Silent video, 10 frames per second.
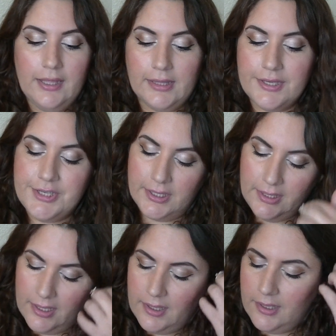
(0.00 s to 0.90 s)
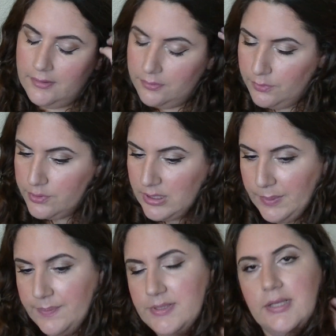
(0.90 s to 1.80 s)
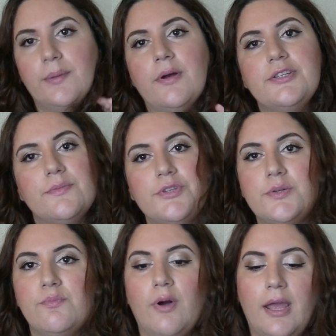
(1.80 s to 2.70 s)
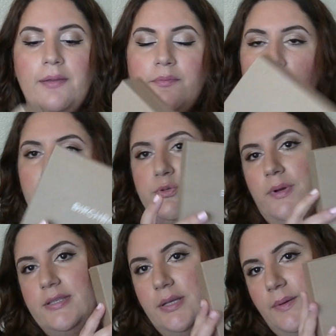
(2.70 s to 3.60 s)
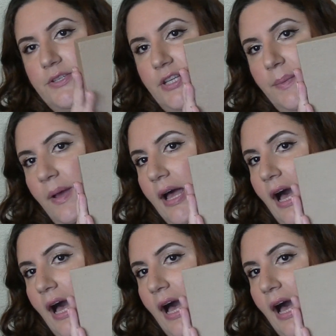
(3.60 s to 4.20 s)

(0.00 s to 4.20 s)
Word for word: Geçen ay yanılmıyorsam Ipsi ile başlamıştım. Bu ay Birchbox'la başlayayım.